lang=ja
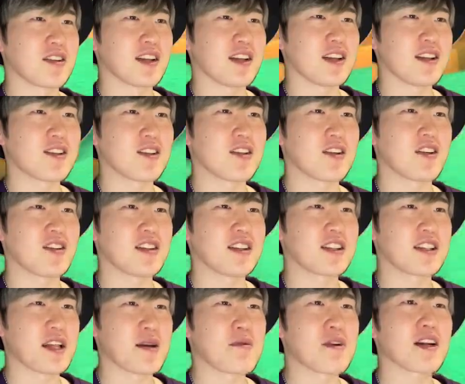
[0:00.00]
んな人に
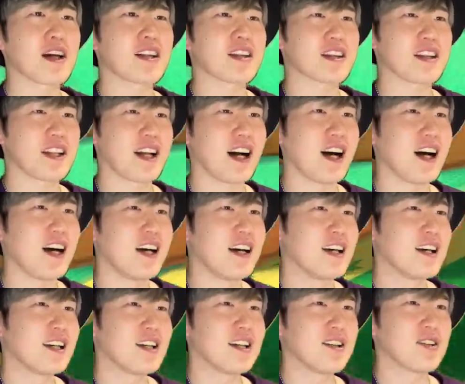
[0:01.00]
来てもらってな
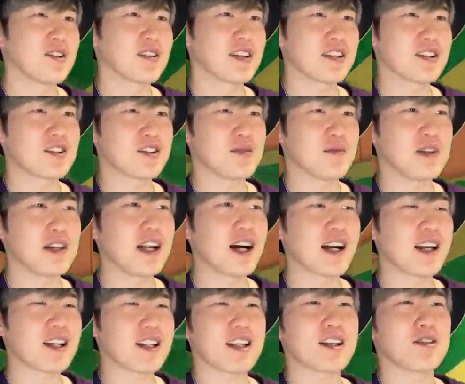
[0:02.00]
いろんな人に見ら
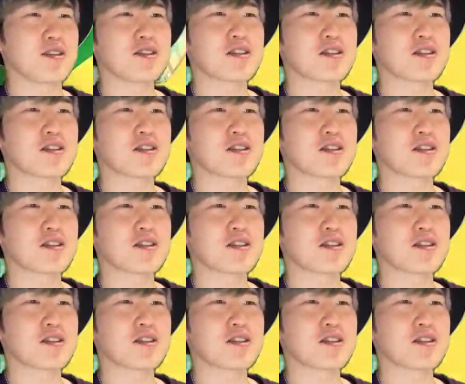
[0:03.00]
れてるっ